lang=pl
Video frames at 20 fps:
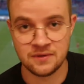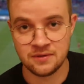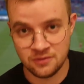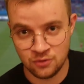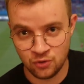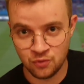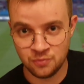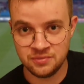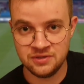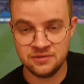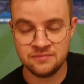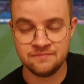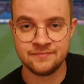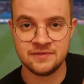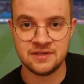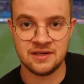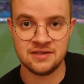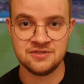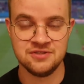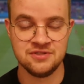lubi
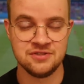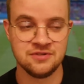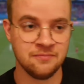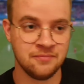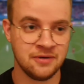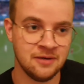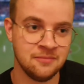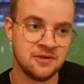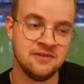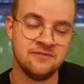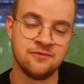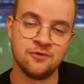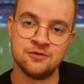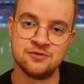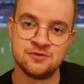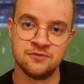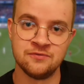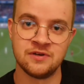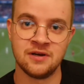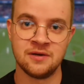tracić bramki w
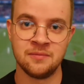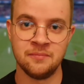końcówkach